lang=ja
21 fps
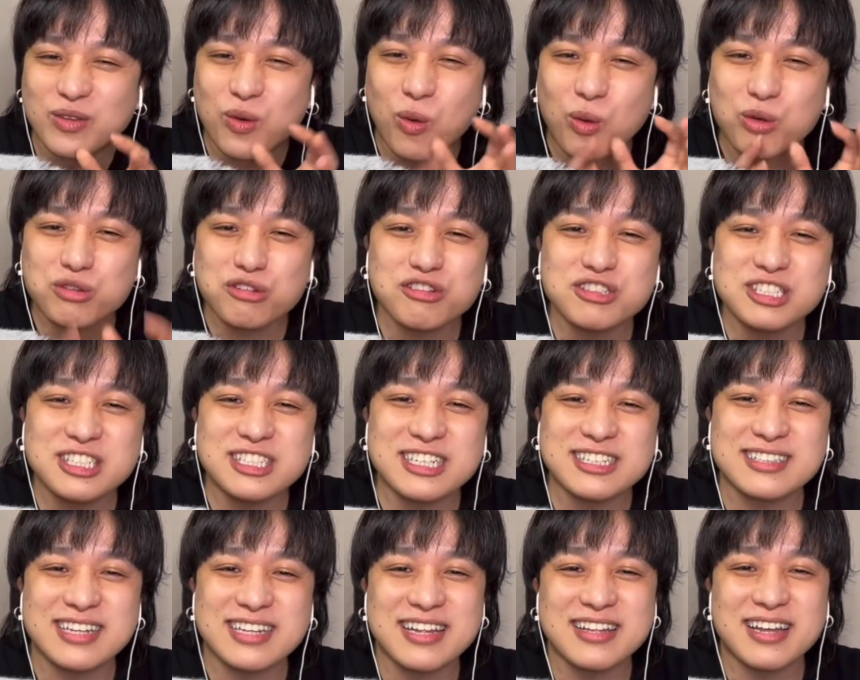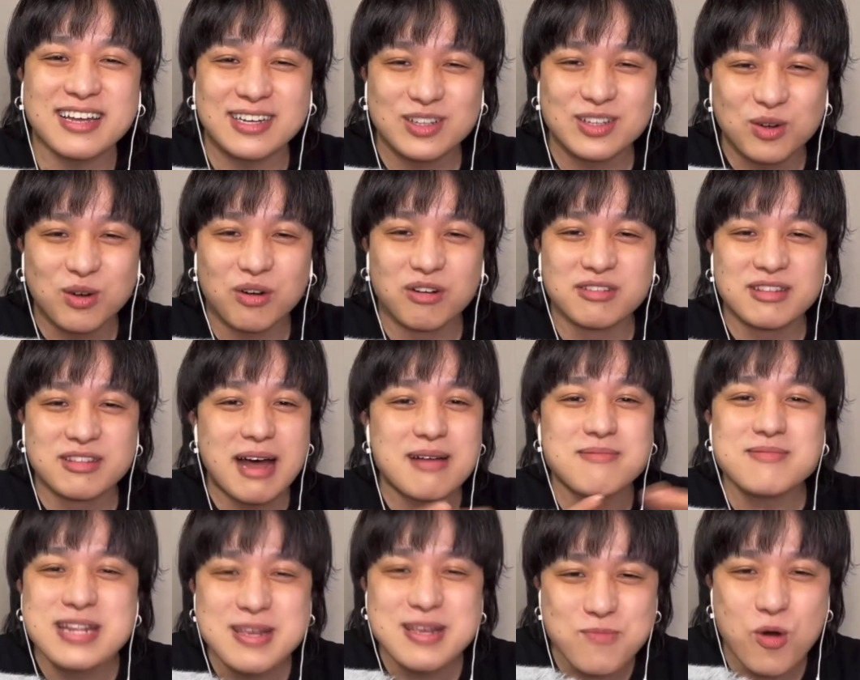あの、落としちゃったんだけど、
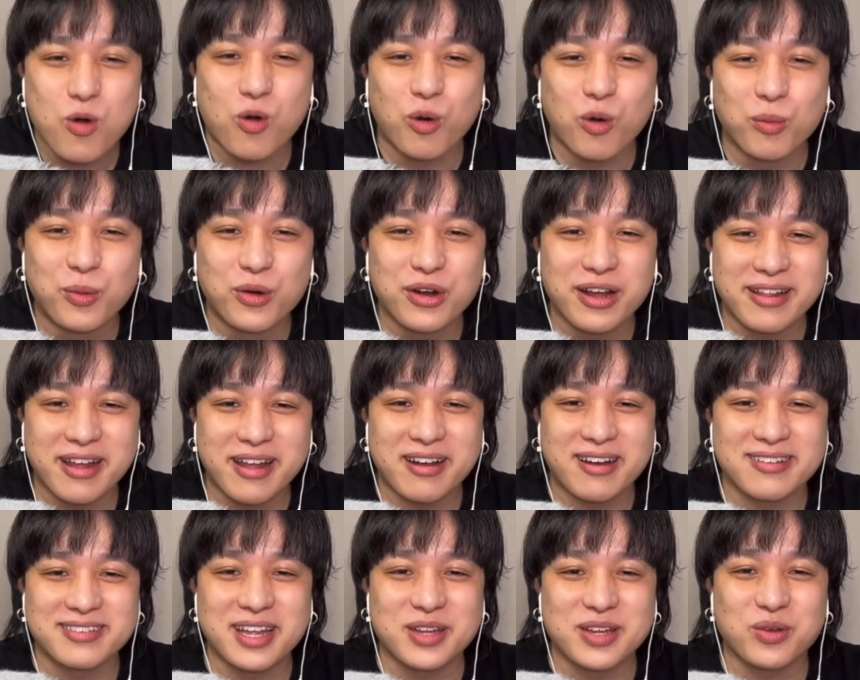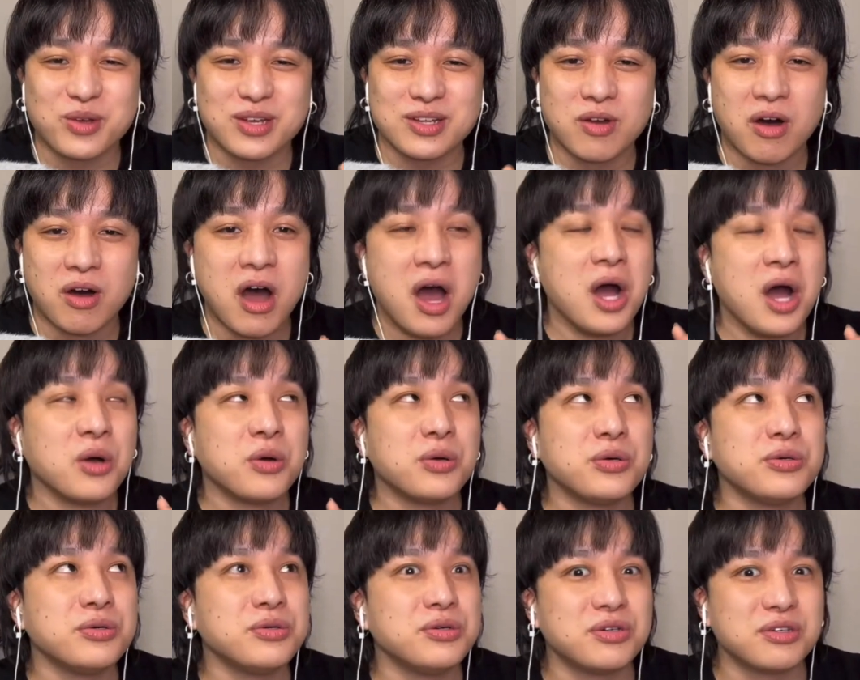何にもこぼれなかった時の、
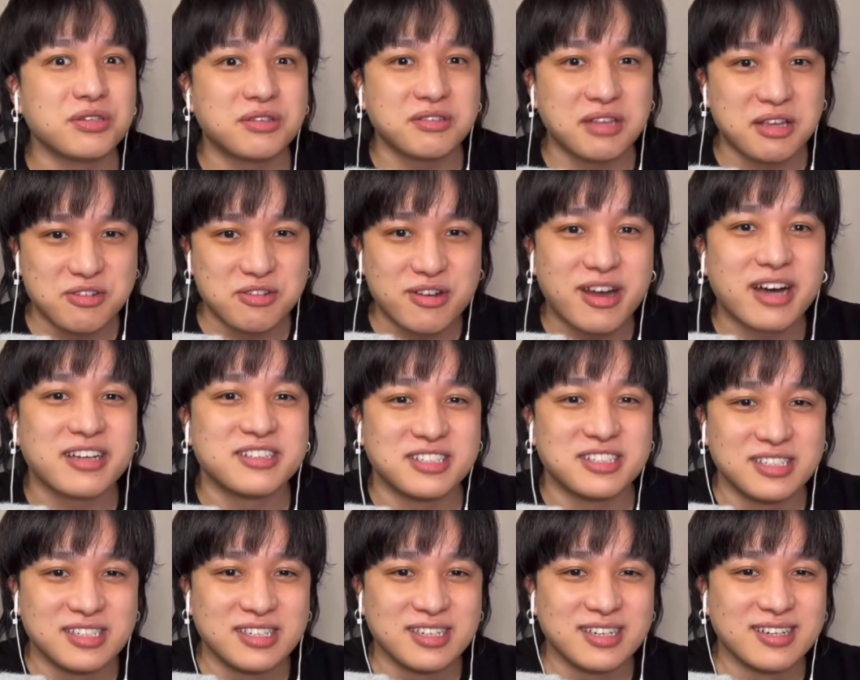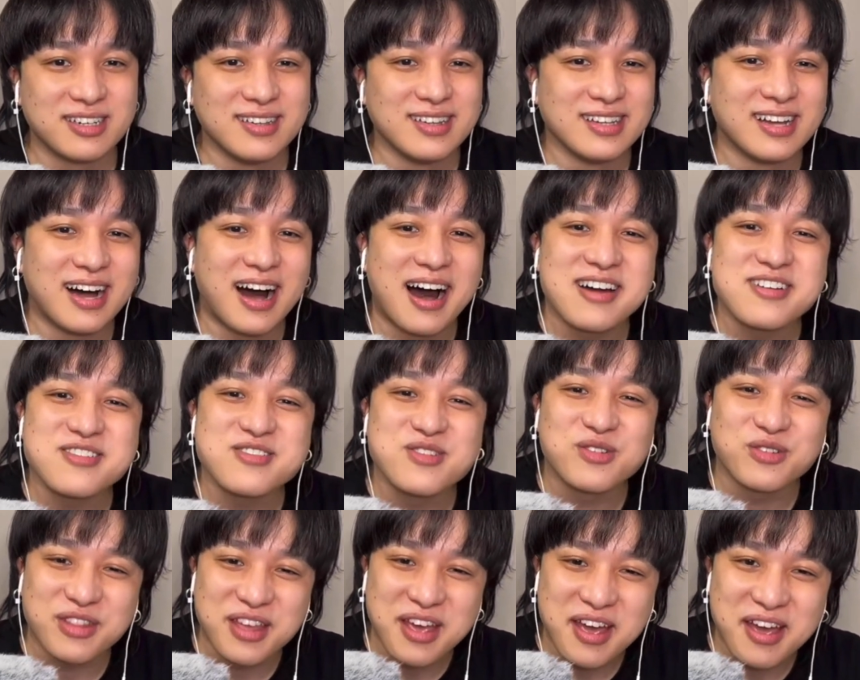ふーっていう感じあ
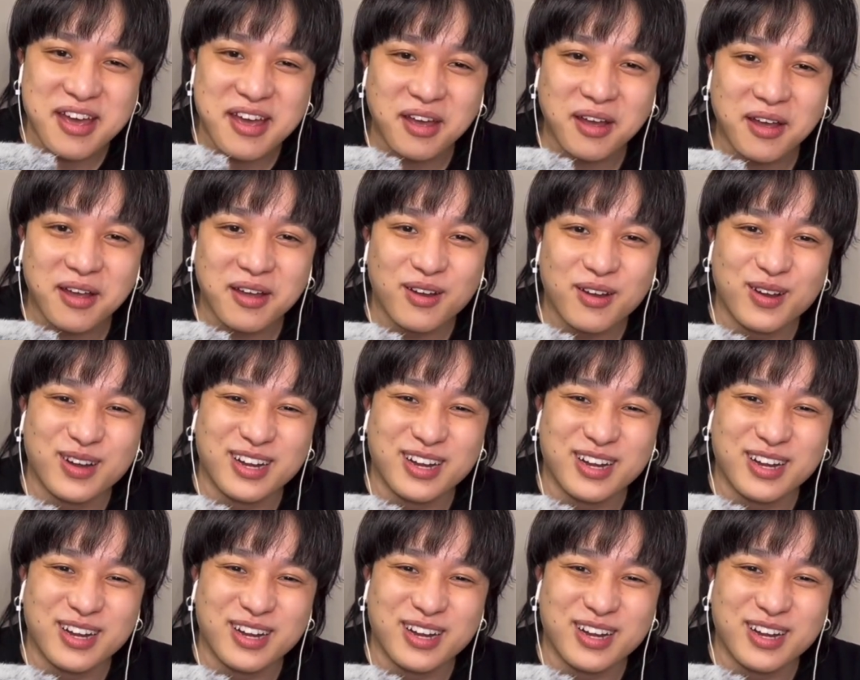るよね